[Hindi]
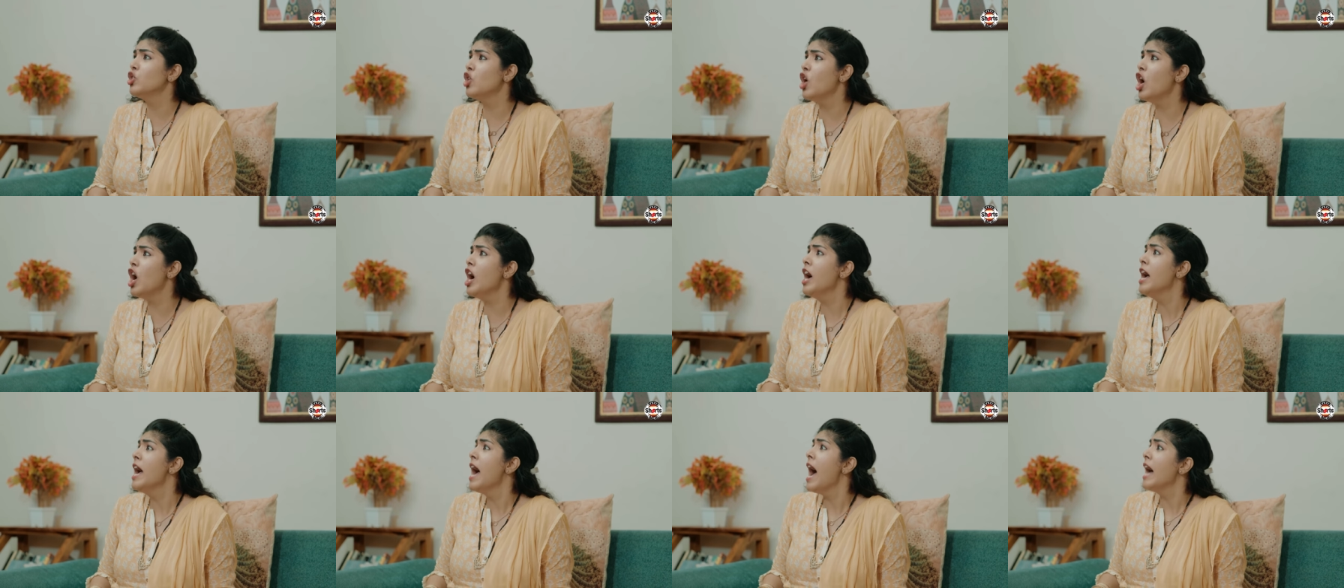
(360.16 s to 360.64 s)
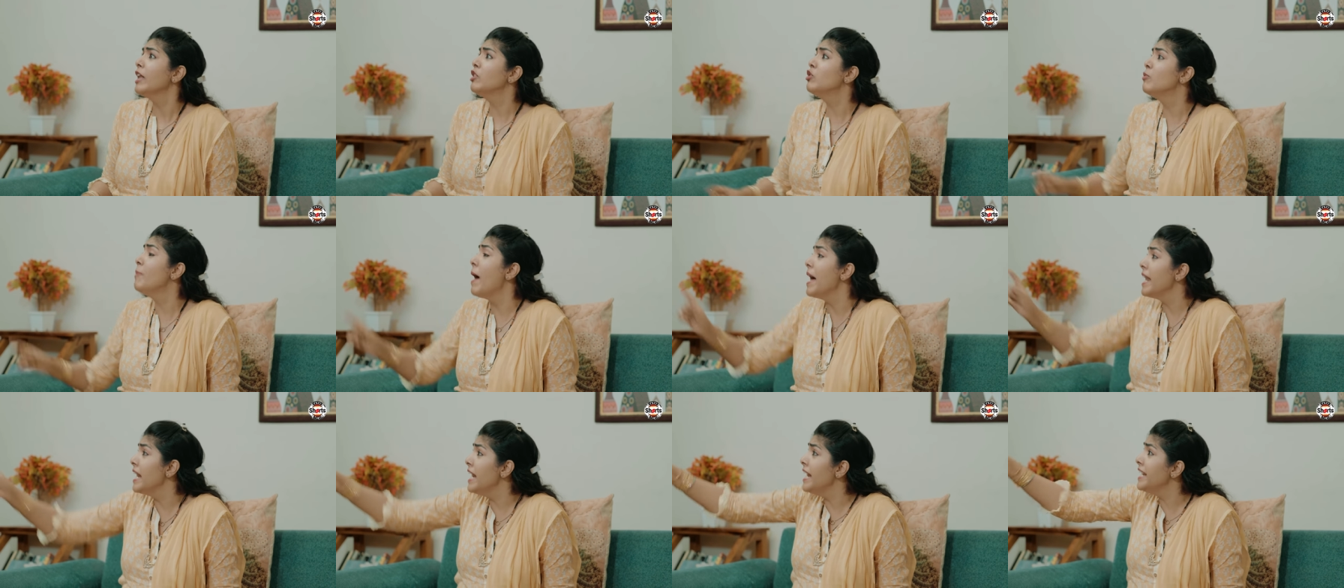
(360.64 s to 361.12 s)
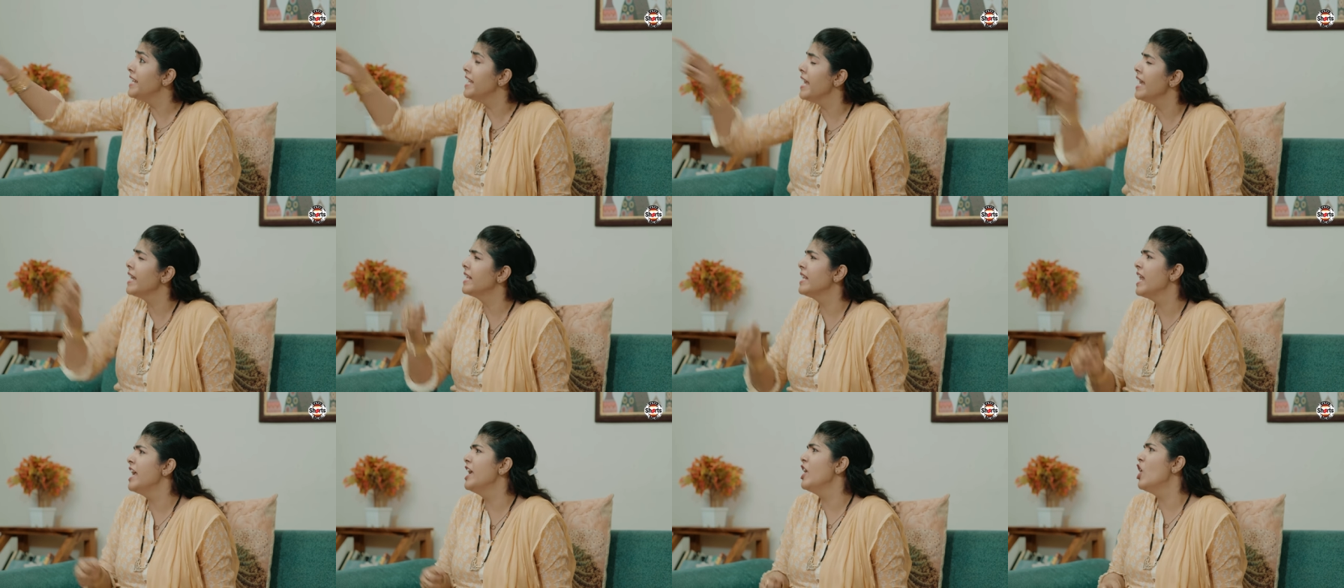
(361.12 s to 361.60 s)
सुनो तुम्हारे लिए
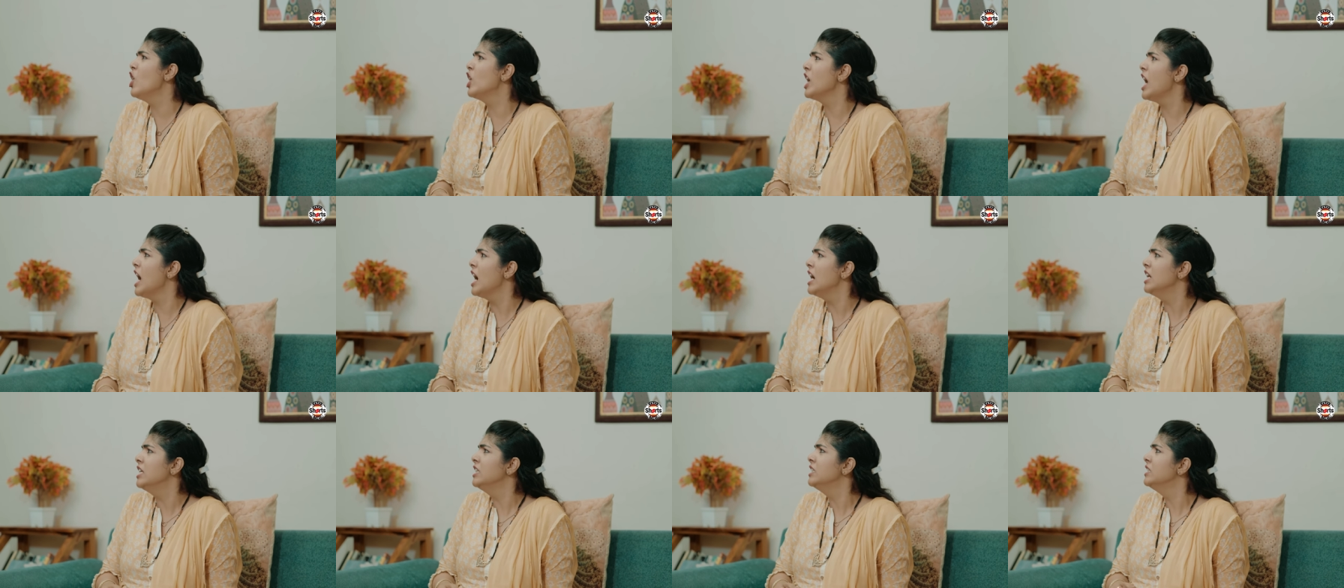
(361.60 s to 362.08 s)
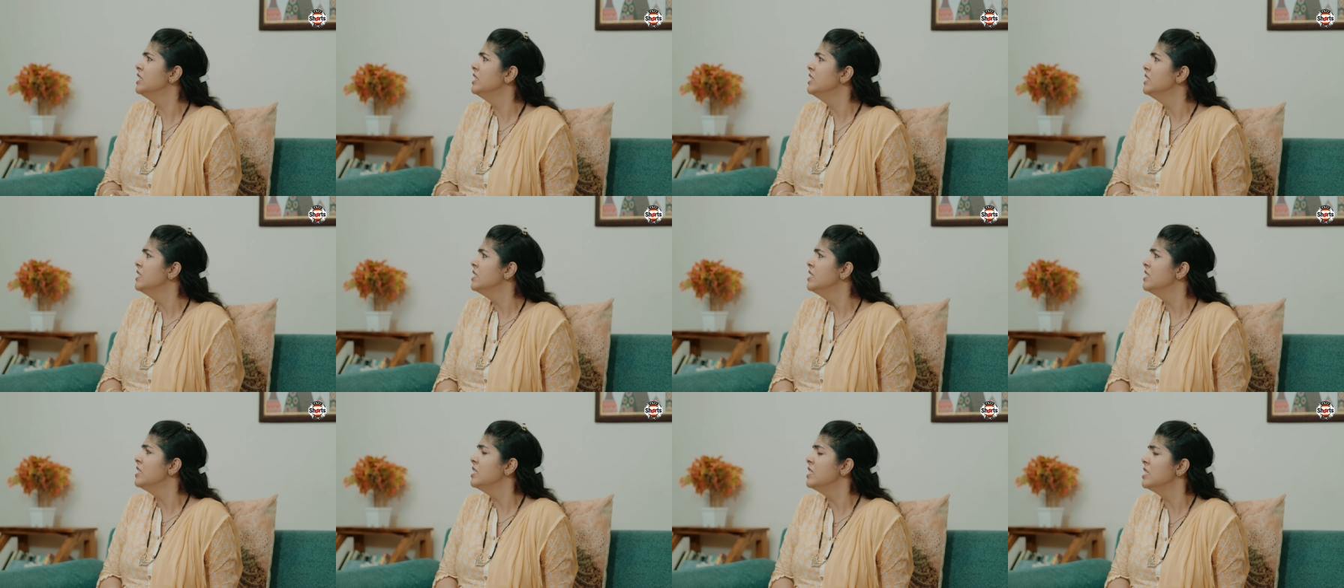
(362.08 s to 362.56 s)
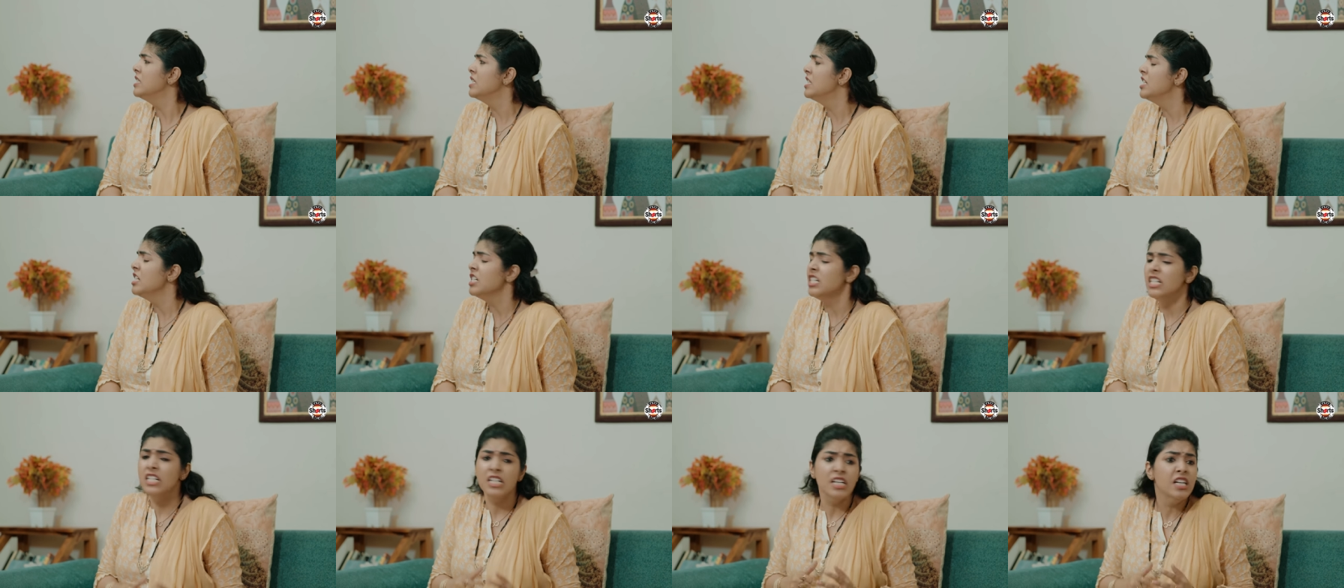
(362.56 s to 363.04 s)
ठीक नहीं
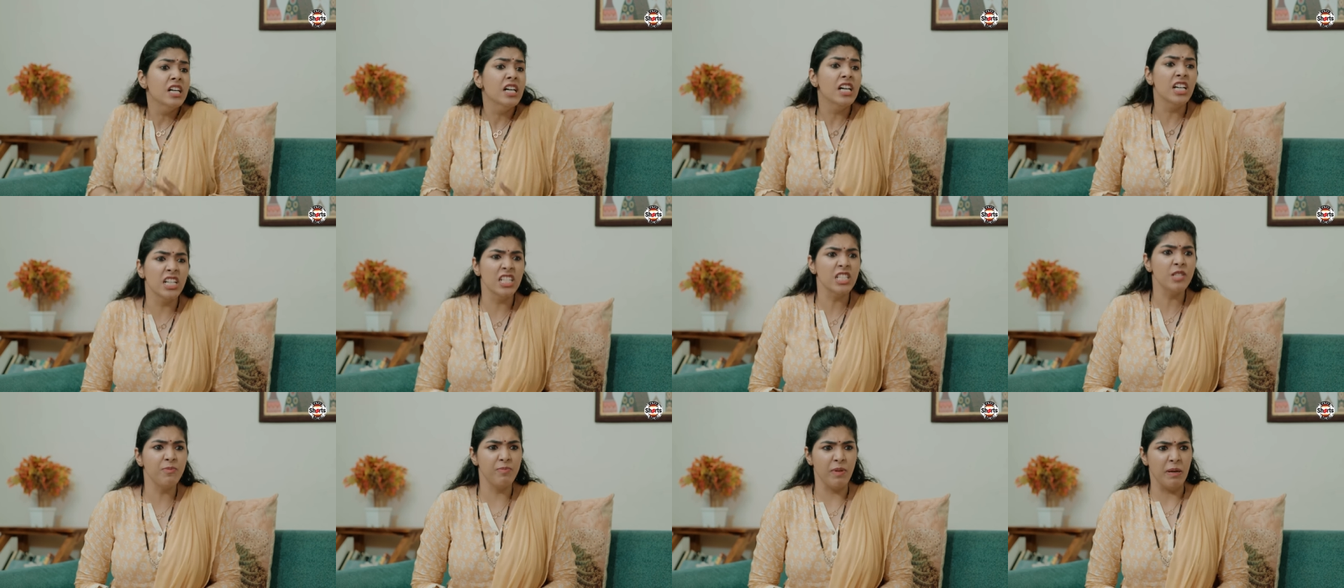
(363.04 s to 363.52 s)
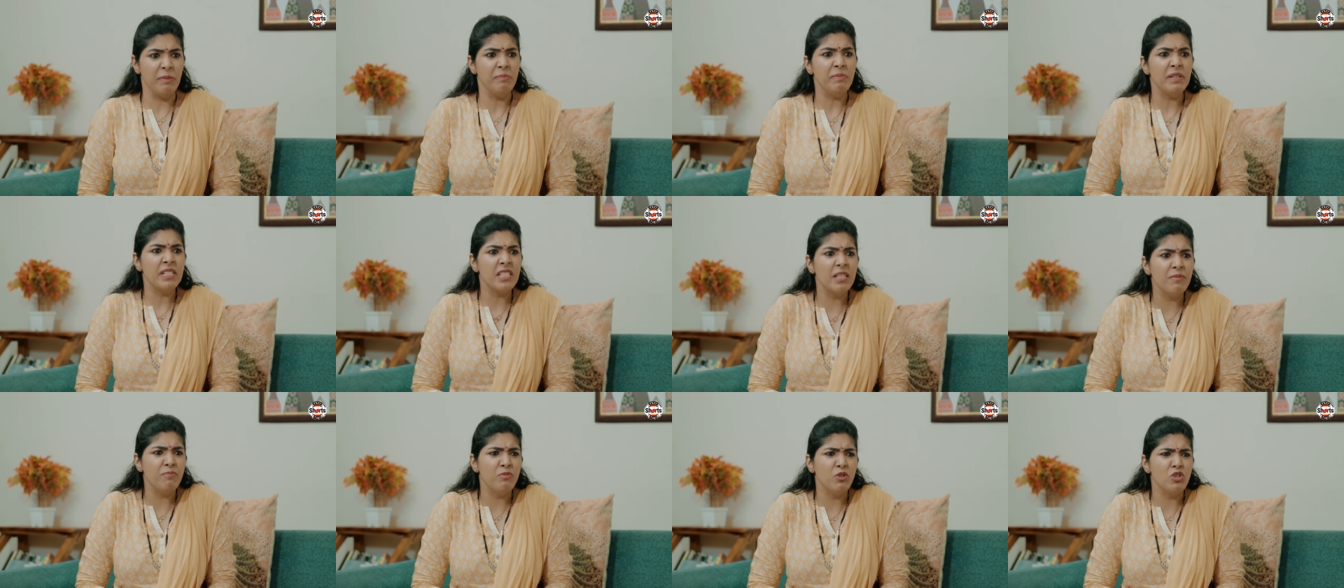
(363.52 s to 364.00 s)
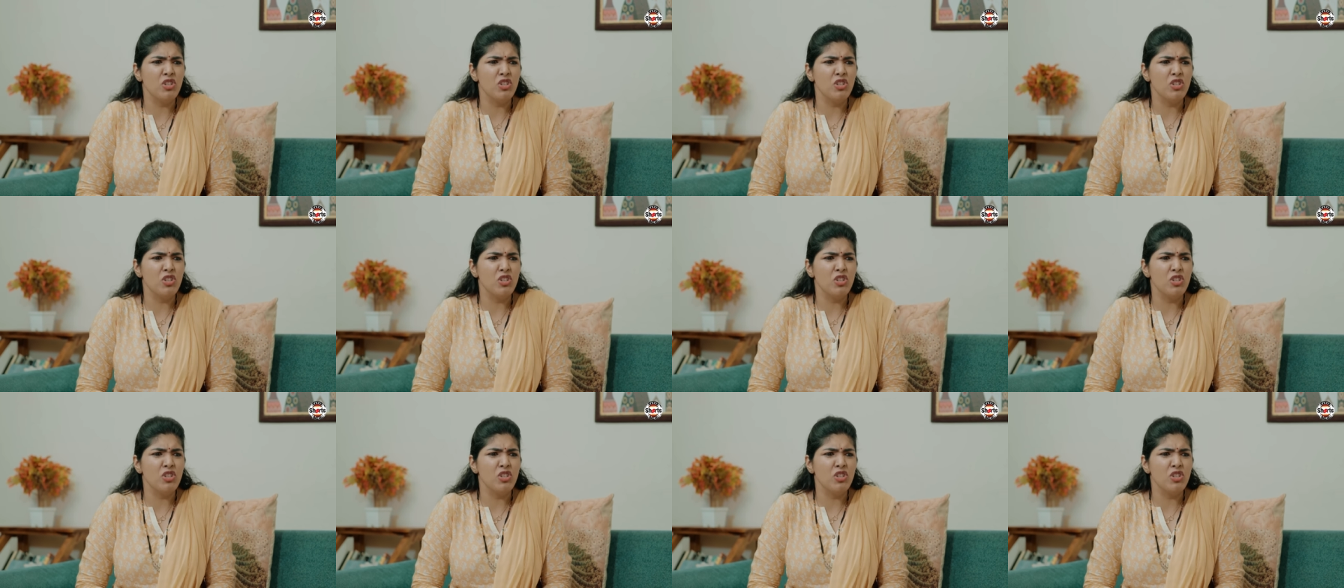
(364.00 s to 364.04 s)
होगा आज पापा से